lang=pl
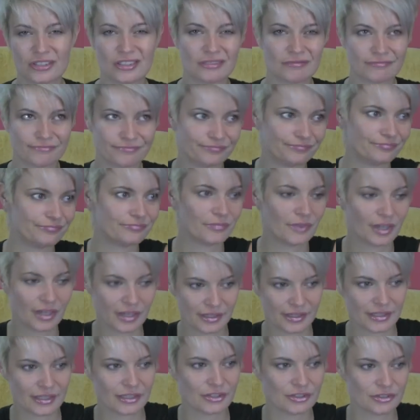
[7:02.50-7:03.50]
tam
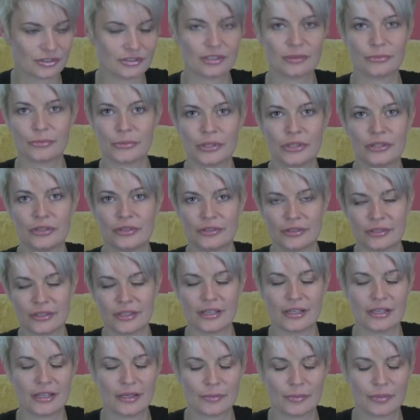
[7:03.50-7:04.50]
jakieś tam
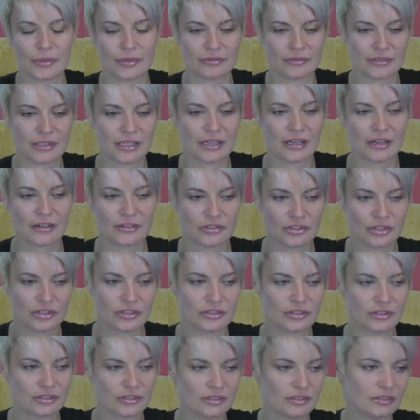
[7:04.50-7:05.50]
inne, prawda,
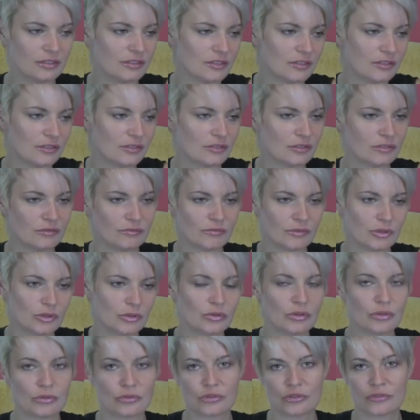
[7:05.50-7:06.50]
gadżety
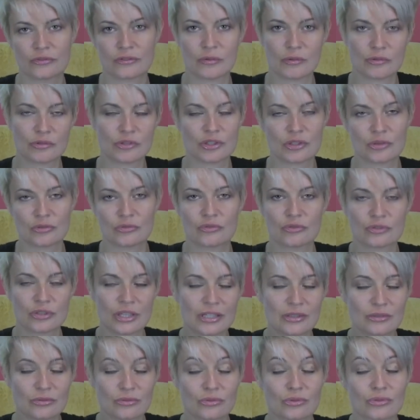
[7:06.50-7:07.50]
które używam od czasu do
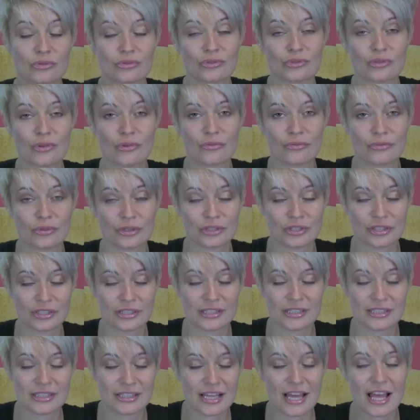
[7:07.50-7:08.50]
czasu, to są w
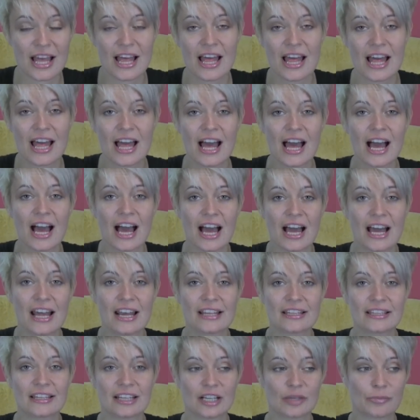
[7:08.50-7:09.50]
łazience,
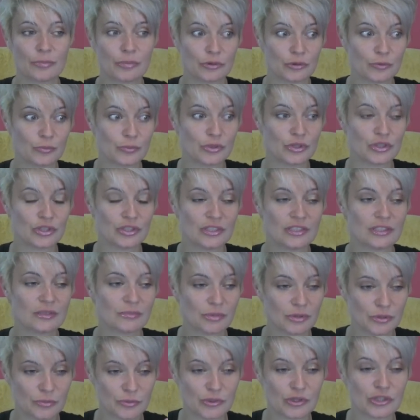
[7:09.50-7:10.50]
ale tak pod
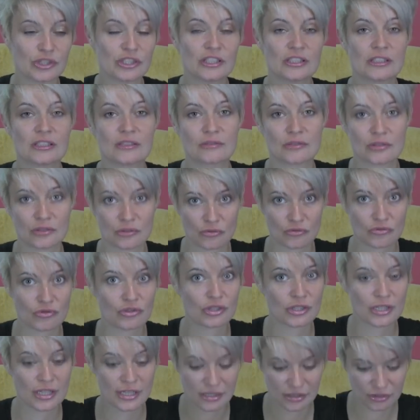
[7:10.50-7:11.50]
prysznicem, pod prysznicem są
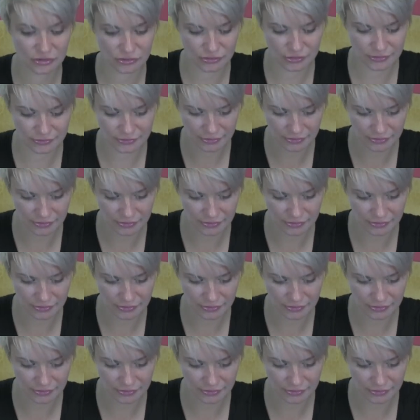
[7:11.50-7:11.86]
cztery, które